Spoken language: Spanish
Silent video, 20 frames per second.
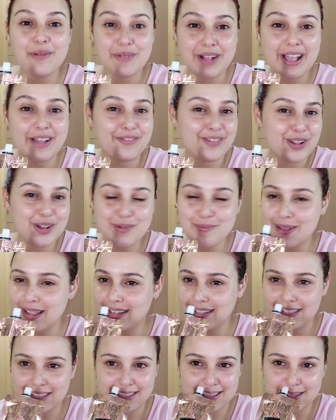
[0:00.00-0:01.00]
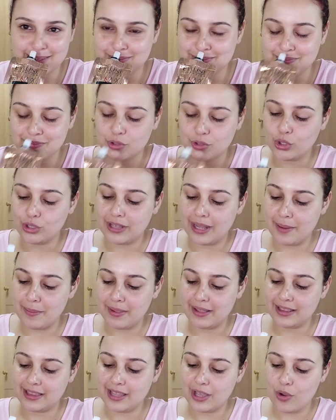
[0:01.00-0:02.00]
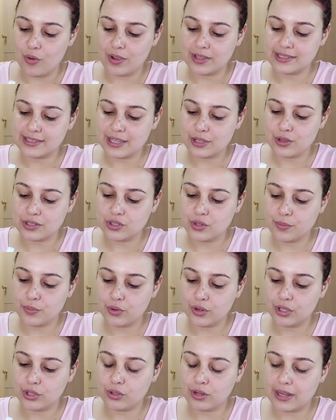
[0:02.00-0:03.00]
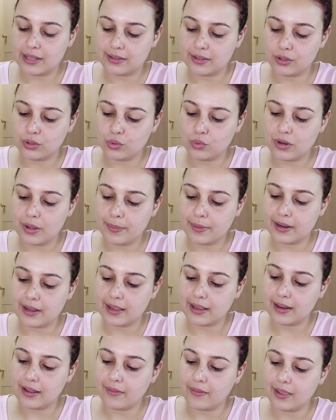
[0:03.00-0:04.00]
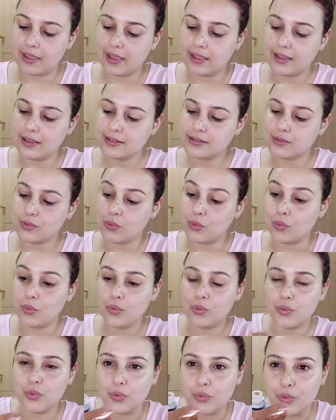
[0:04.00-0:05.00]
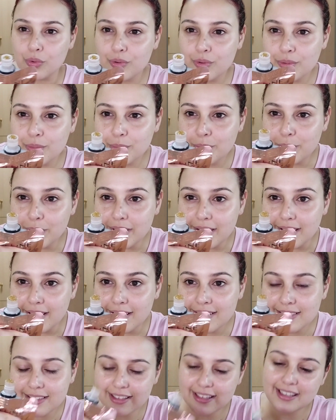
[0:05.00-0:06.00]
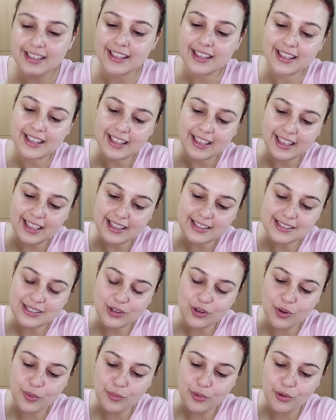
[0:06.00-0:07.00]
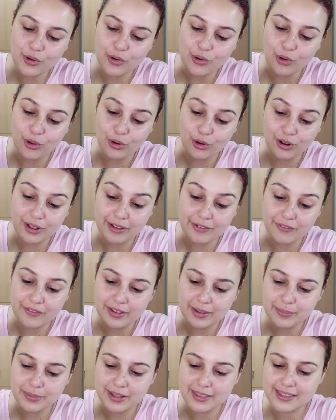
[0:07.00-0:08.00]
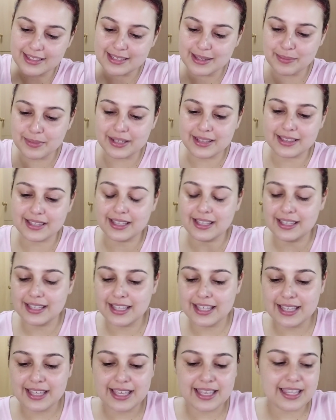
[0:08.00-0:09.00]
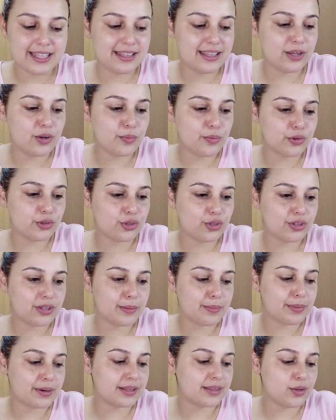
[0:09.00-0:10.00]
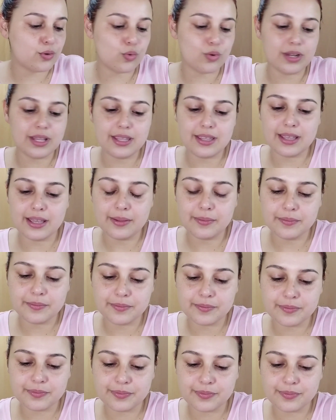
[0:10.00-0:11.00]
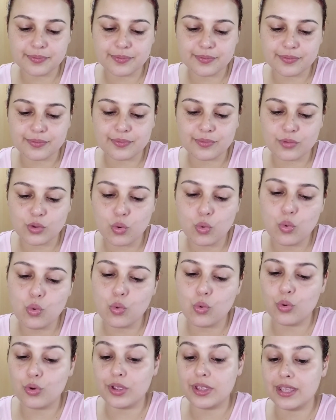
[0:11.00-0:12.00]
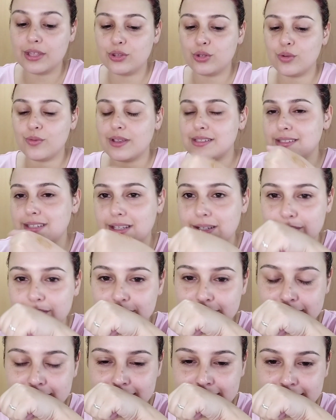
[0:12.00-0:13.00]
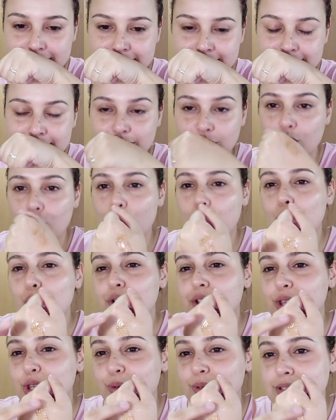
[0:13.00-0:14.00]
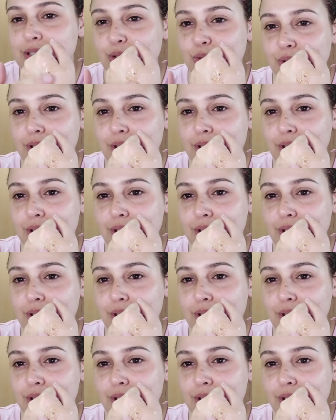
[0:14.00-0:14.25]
Café con vainilla, totalmente. Os enseño así un poquito la textura para que la veáis. Uh, mirad. Es así como color café, precisamente. Y tiene un montón de particulillas uy, esto va a ser, uy, esto va a ser